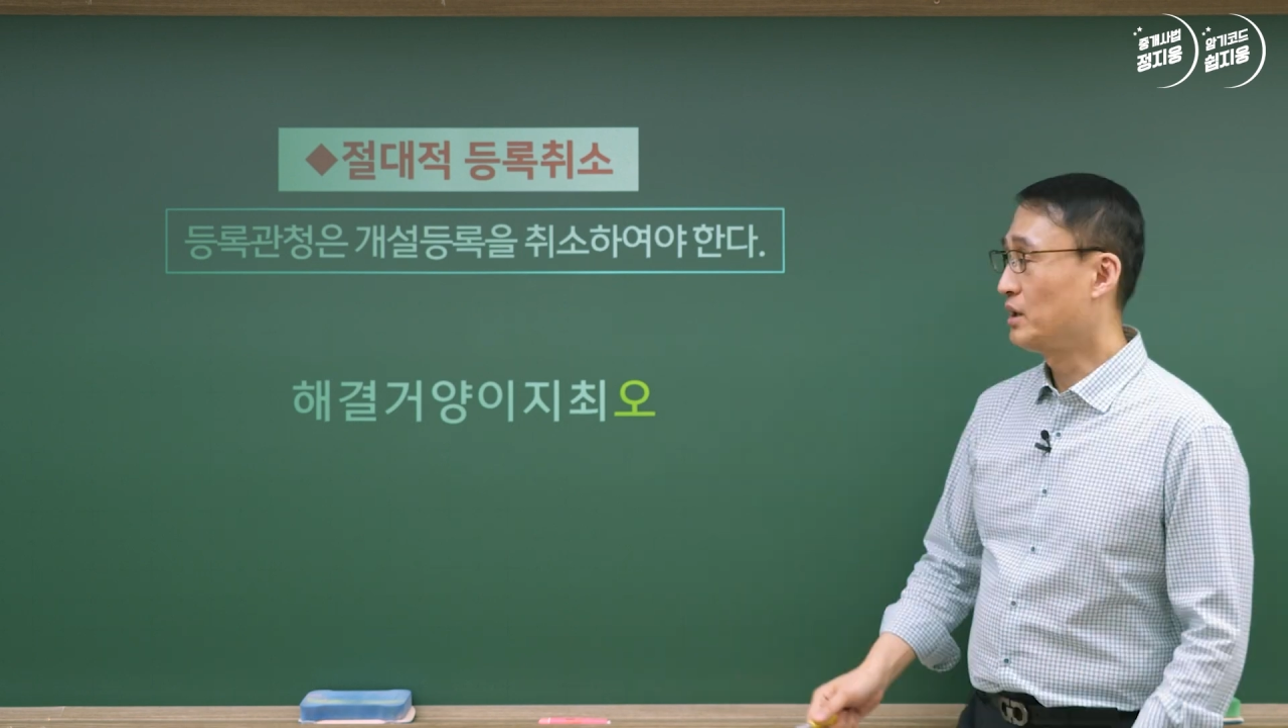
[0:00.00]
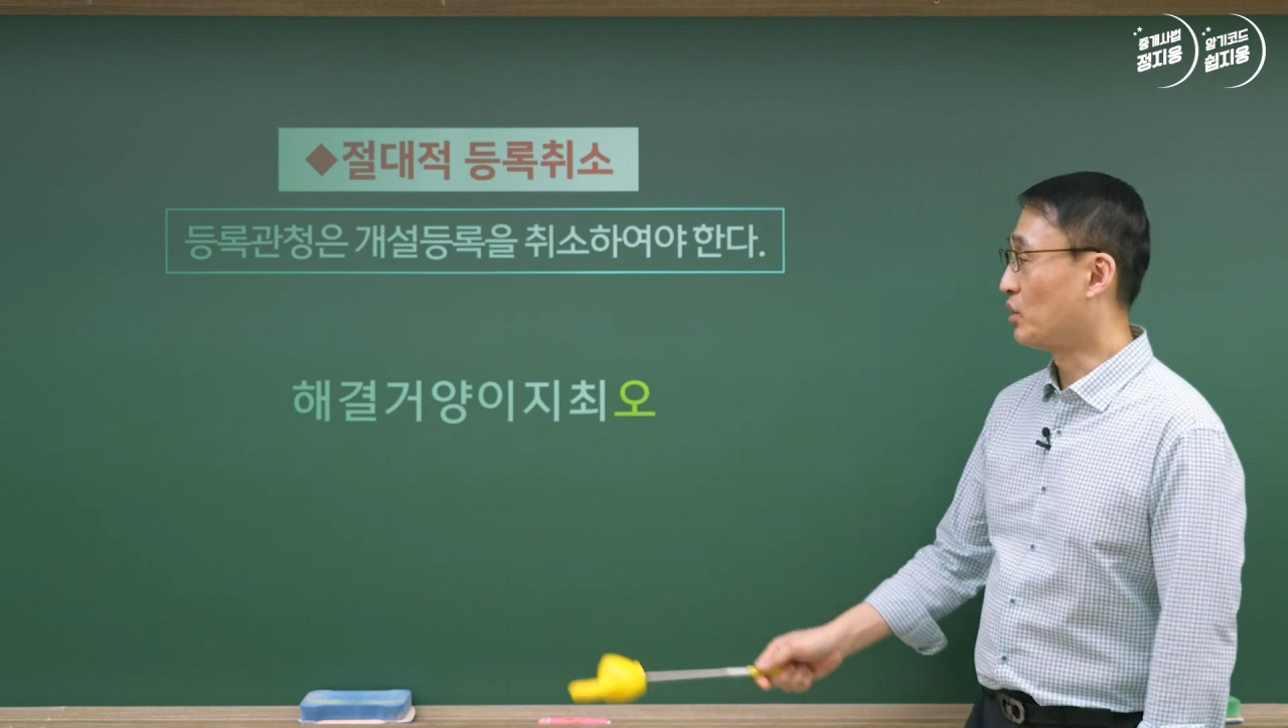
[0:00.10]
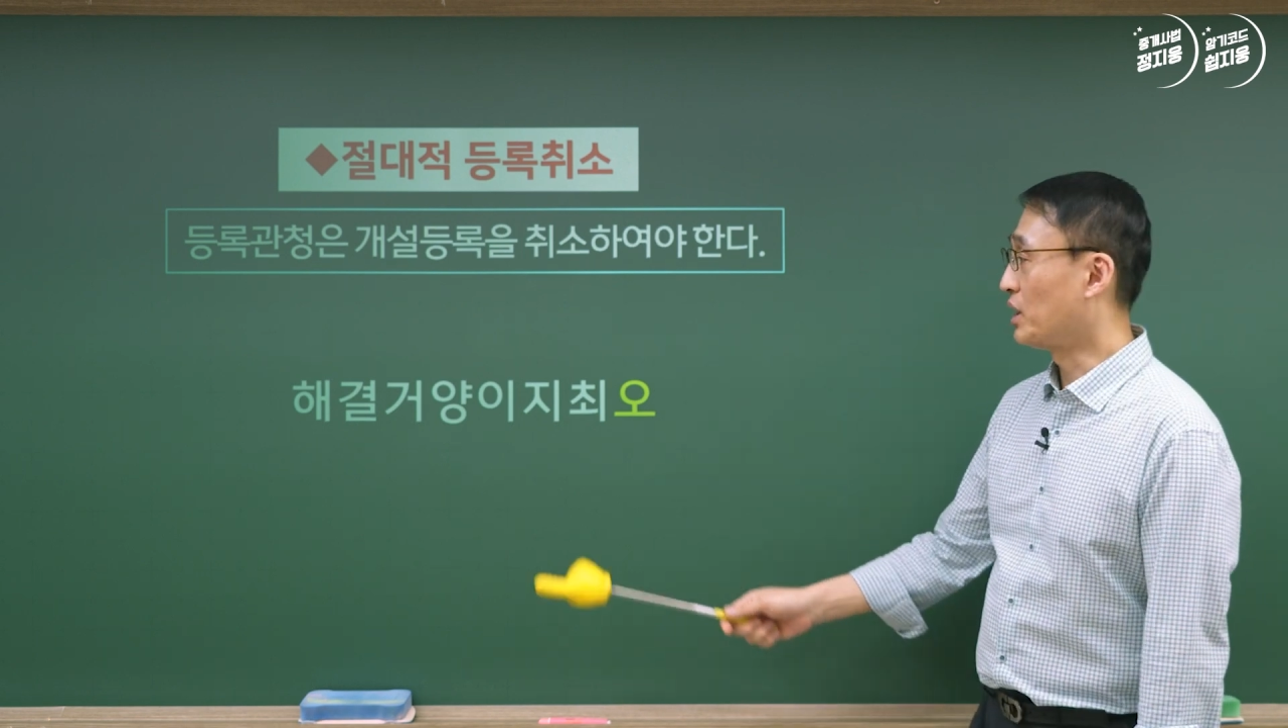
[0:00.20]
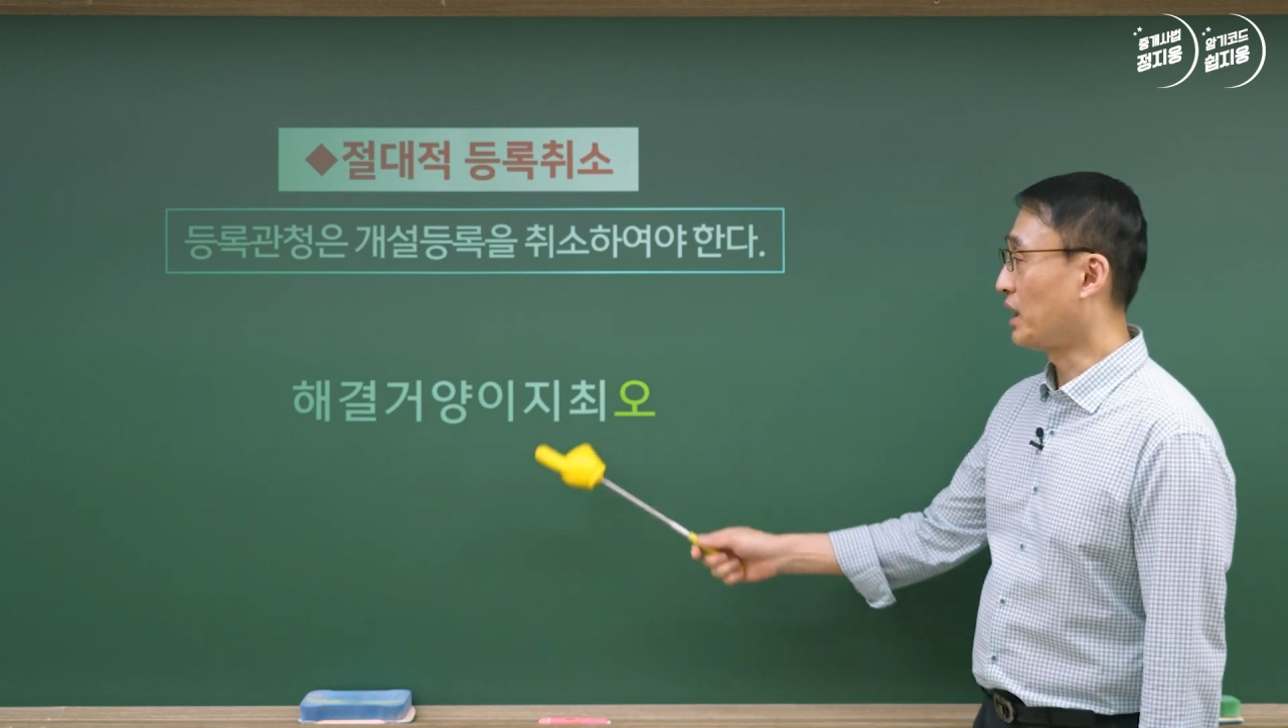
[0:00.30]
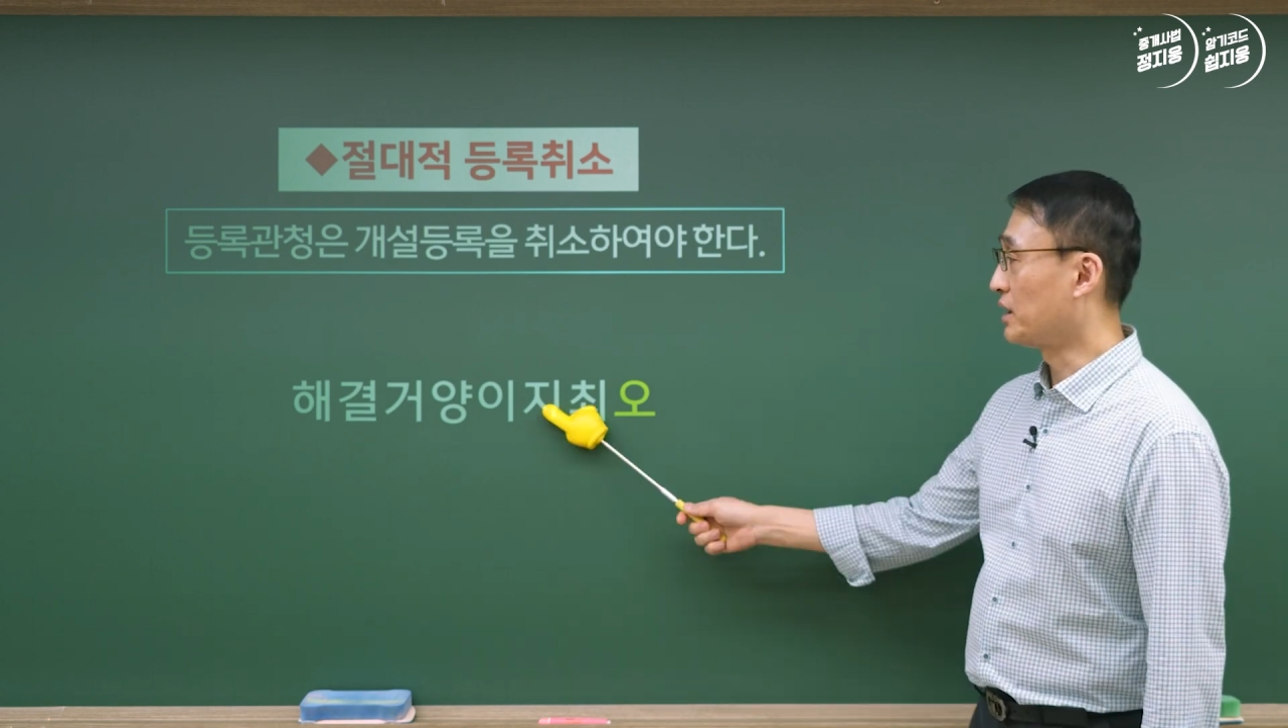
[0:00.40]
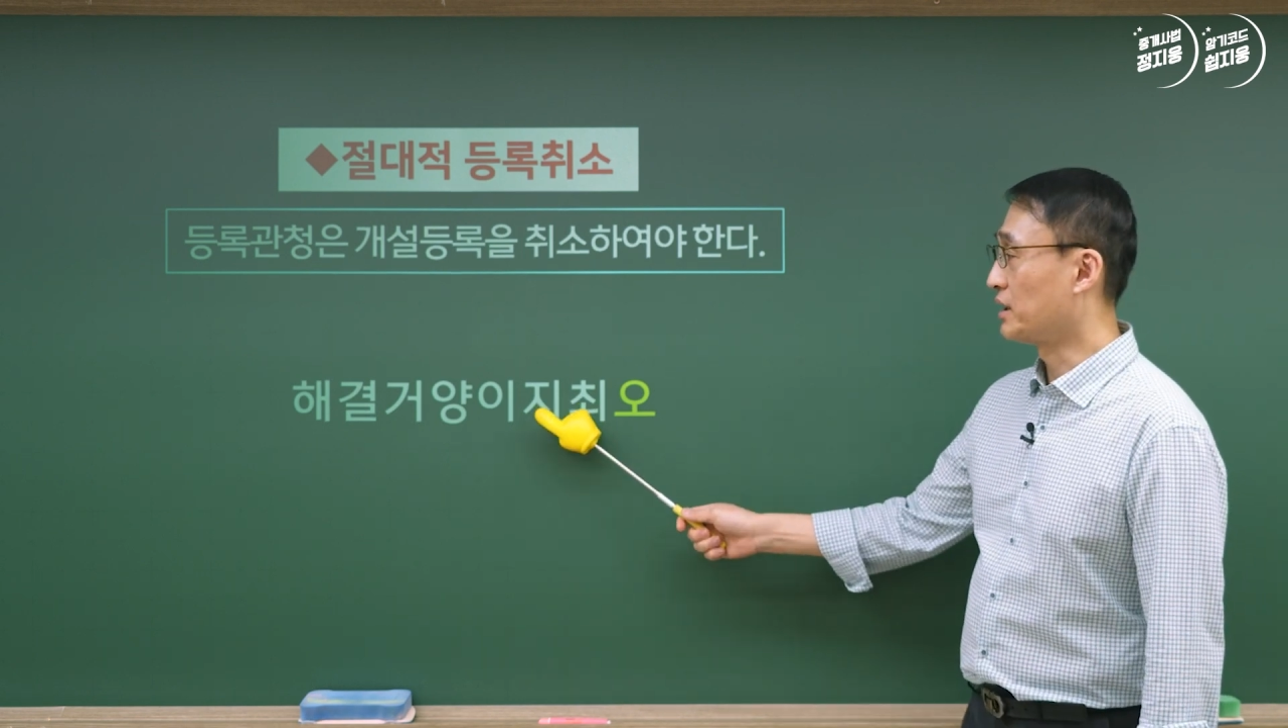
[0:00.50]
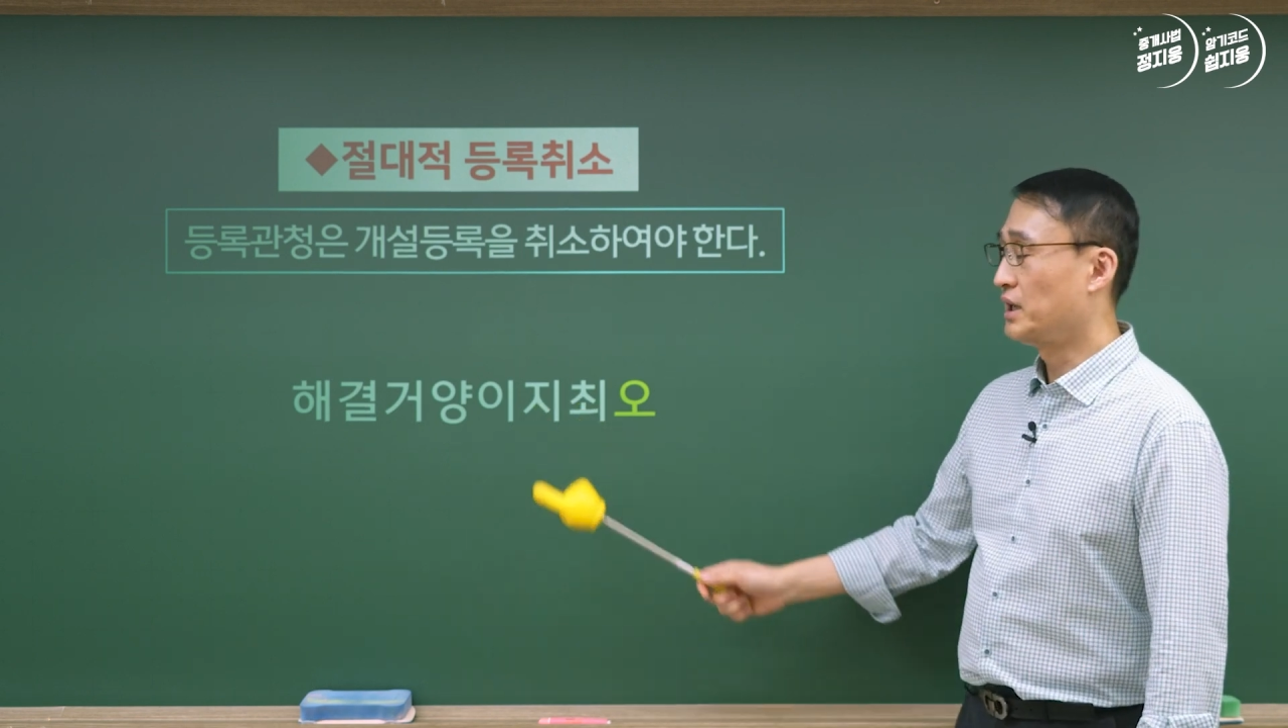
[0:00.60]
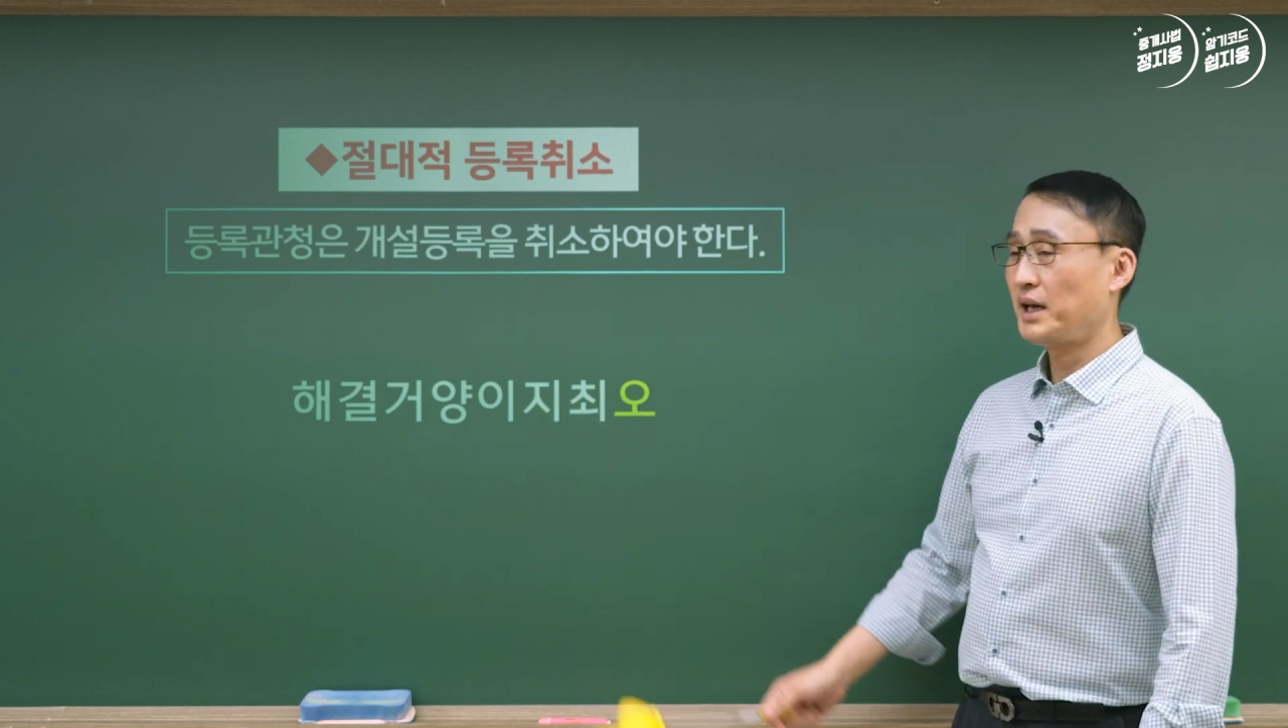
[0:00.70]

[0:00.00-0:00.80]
원래는